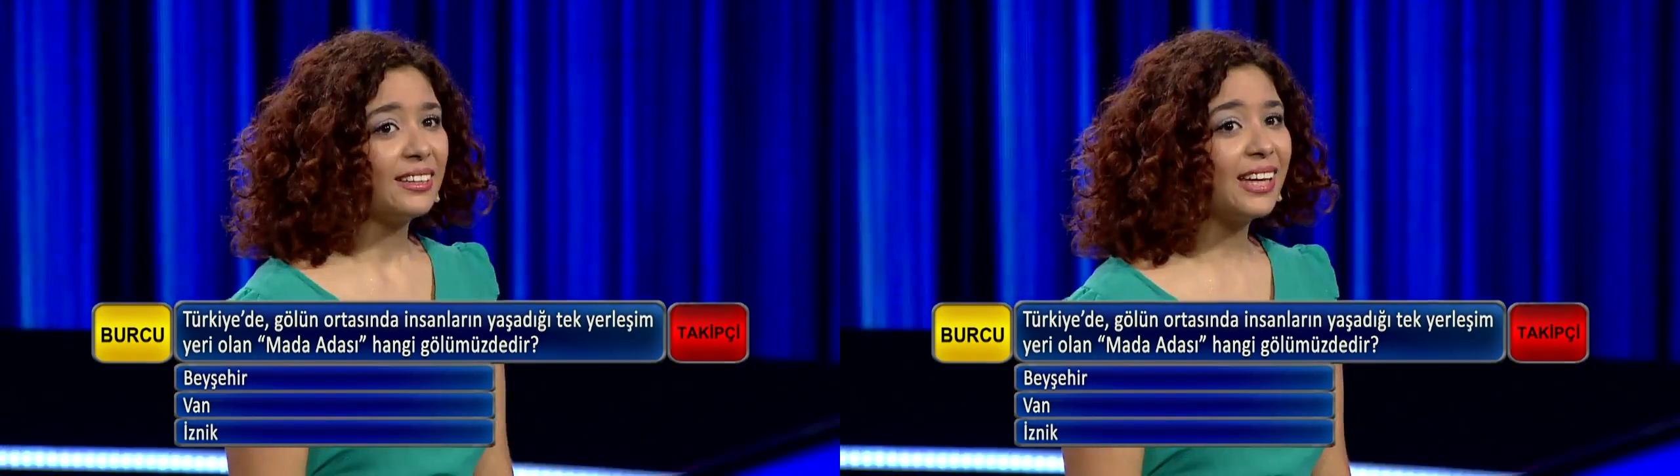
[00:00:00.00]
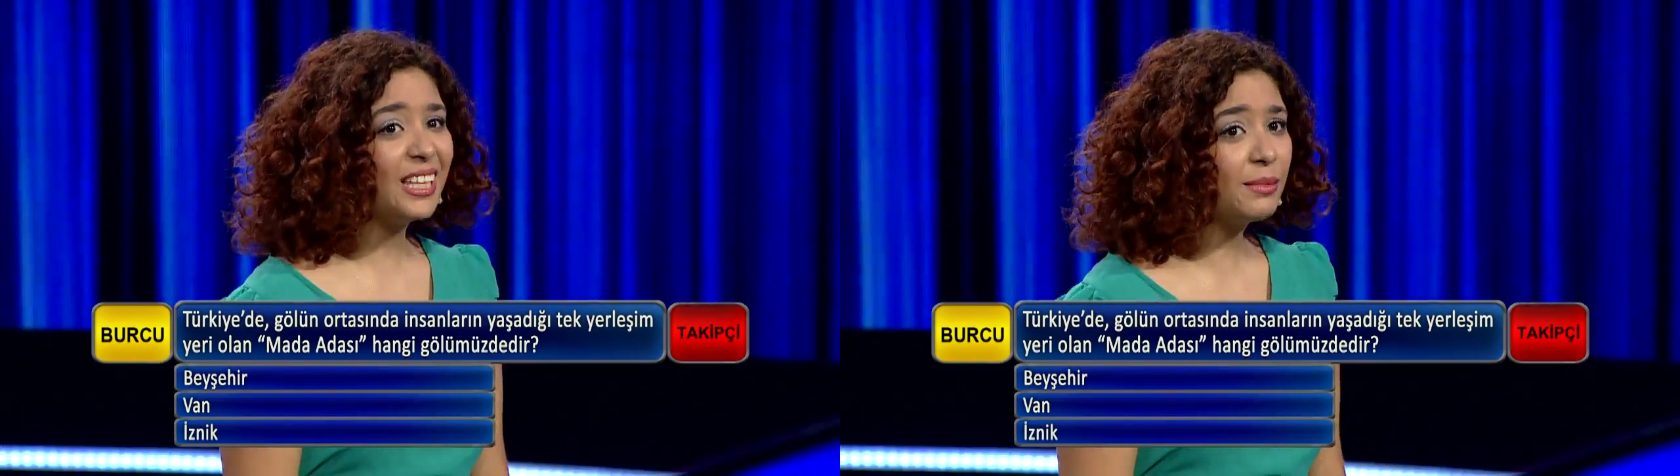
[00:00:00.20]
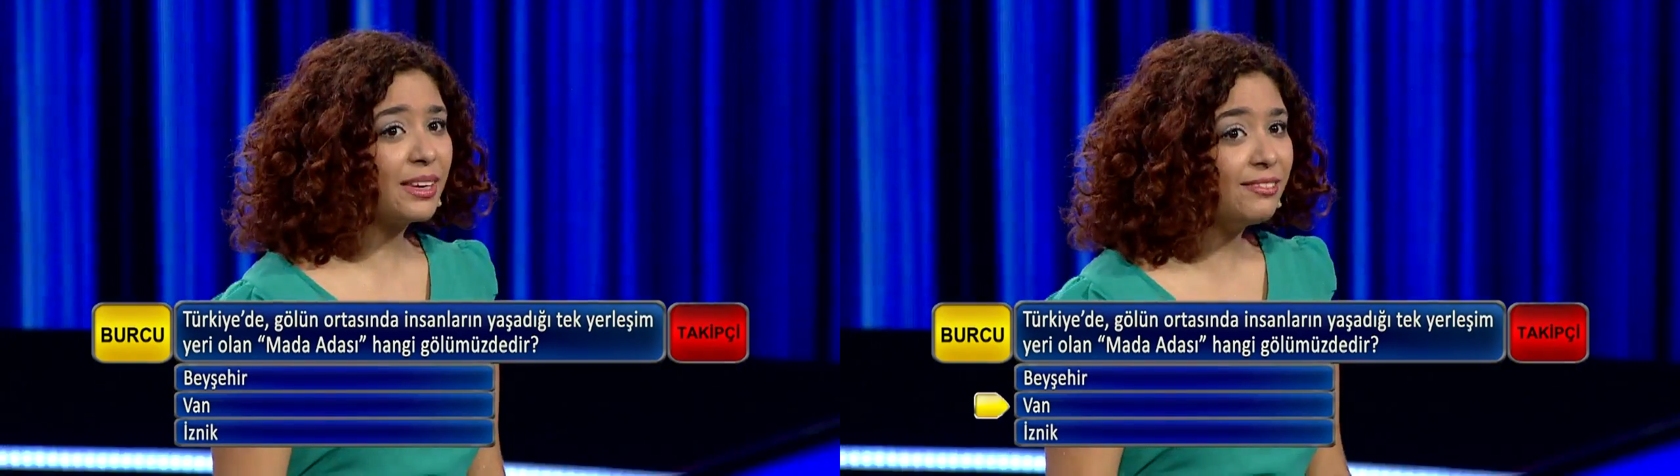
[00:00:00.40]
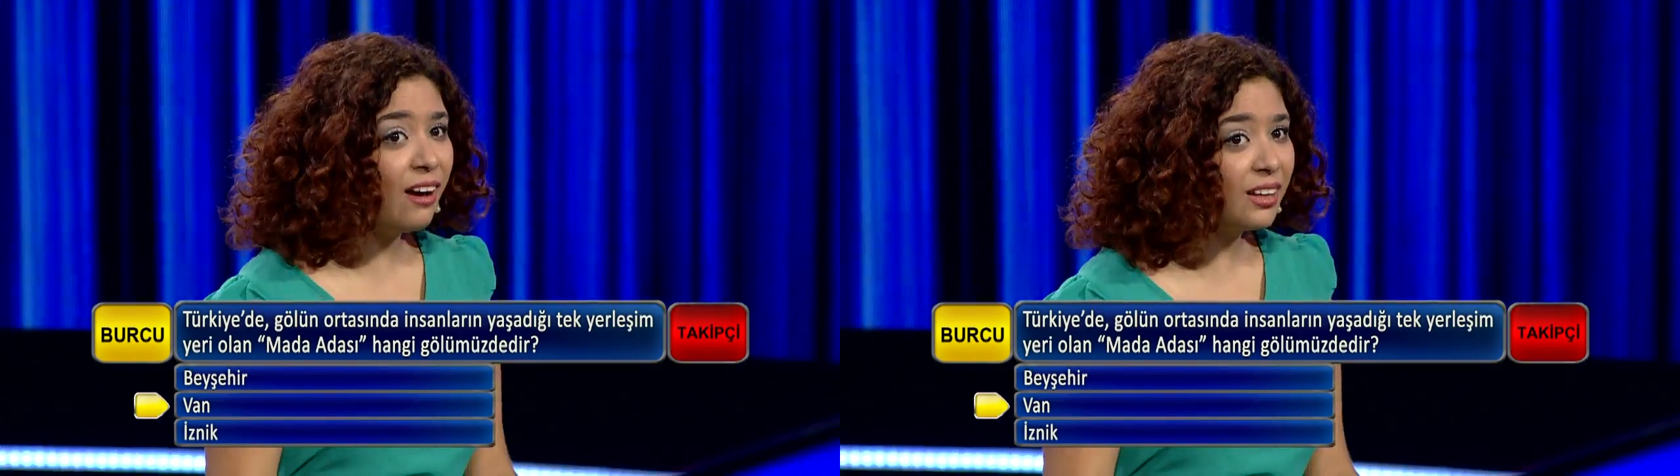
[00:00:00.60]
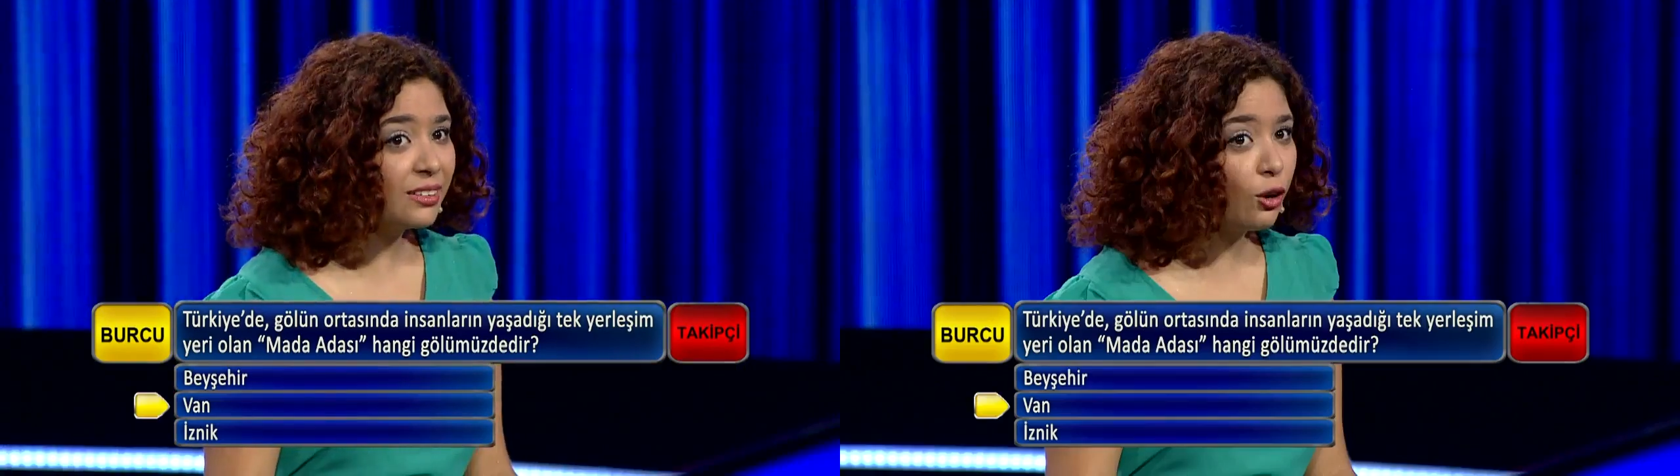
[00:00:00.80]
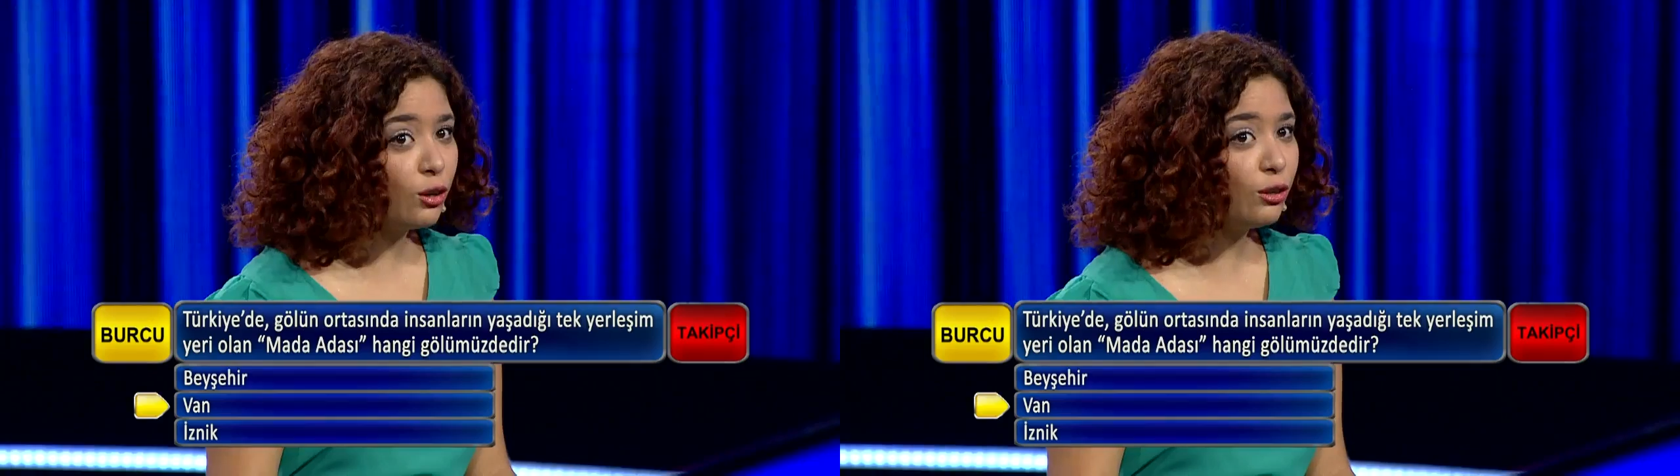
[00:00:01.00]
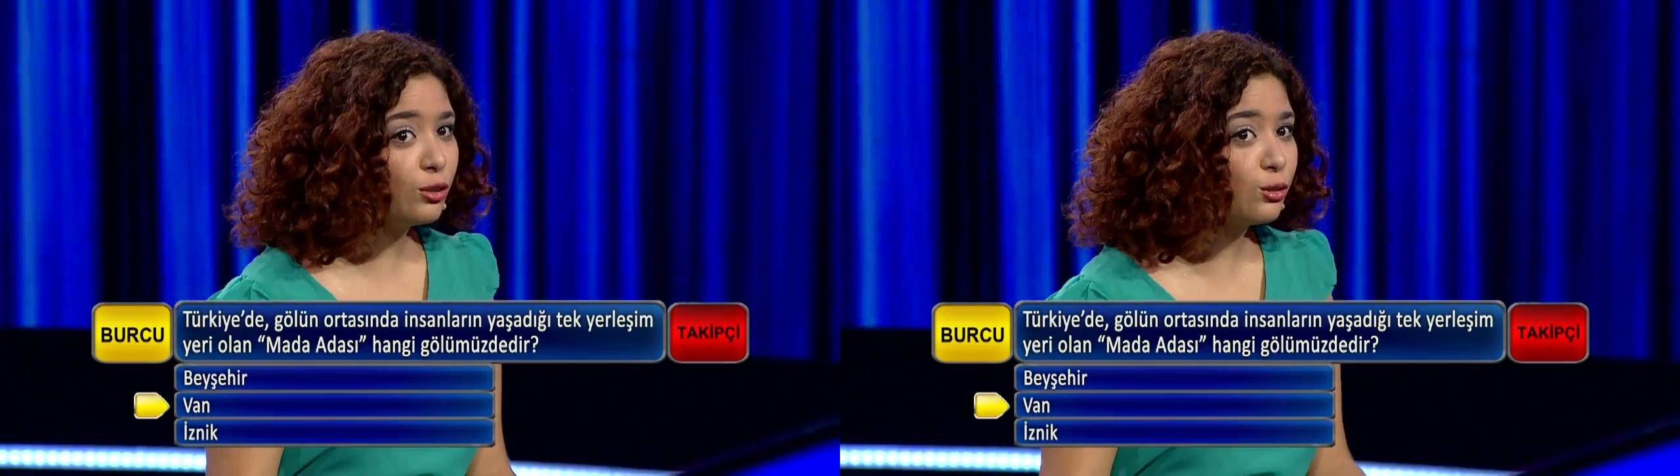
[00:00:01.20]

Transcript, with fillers: Dedim ki Van Gölü